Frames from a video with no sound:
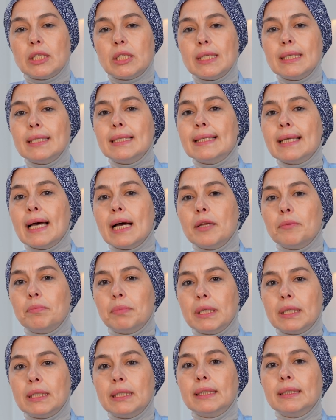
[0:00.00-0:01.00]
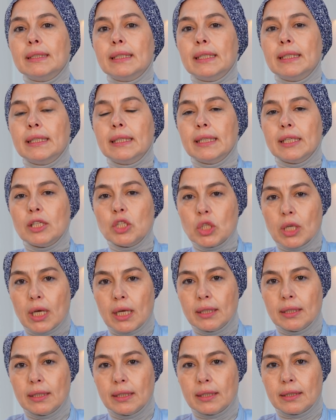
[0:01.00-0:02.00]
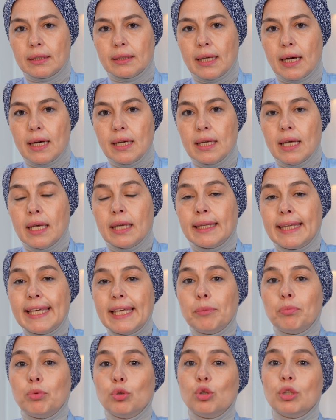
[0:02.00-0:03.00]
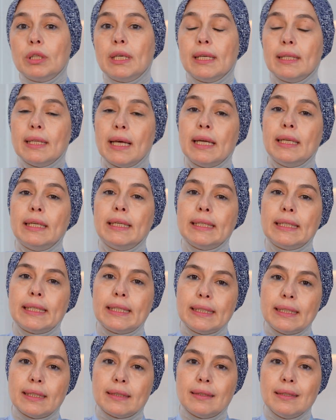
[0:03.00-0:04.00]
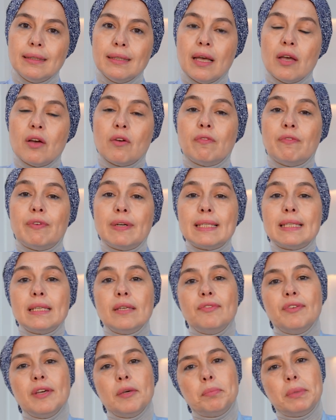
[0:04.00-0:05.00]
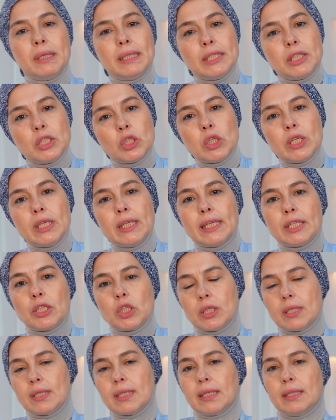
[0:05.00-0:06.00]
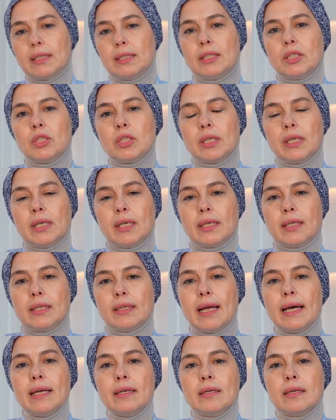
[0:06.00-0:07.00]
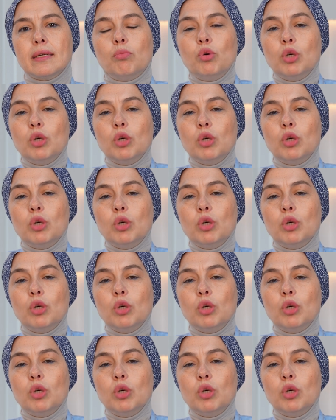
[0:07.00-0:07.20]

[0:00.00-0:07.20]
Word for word: cinsel birliktelik yaşandığında ki bunu genellikle kadın vazife bilinciyle cinsel ilişkiye girer.